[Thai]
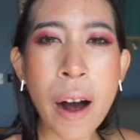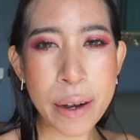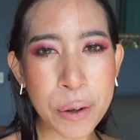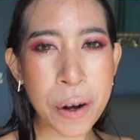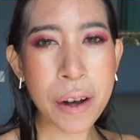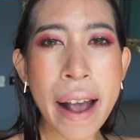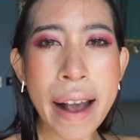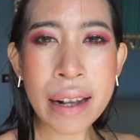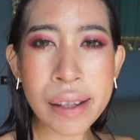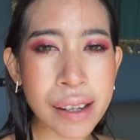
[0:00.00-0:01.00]
ขอให้ทุกคน
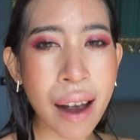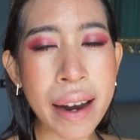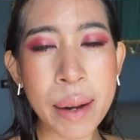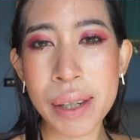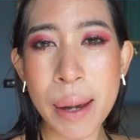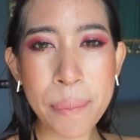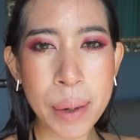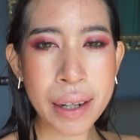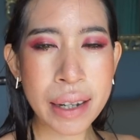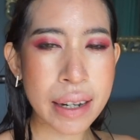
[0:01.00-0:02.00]
enjoy กับซัม
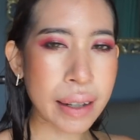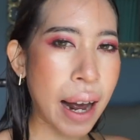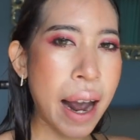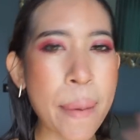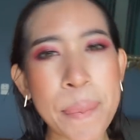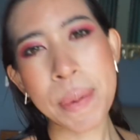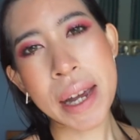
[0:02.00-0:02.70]
เมอร์นี้นะคะ แฮป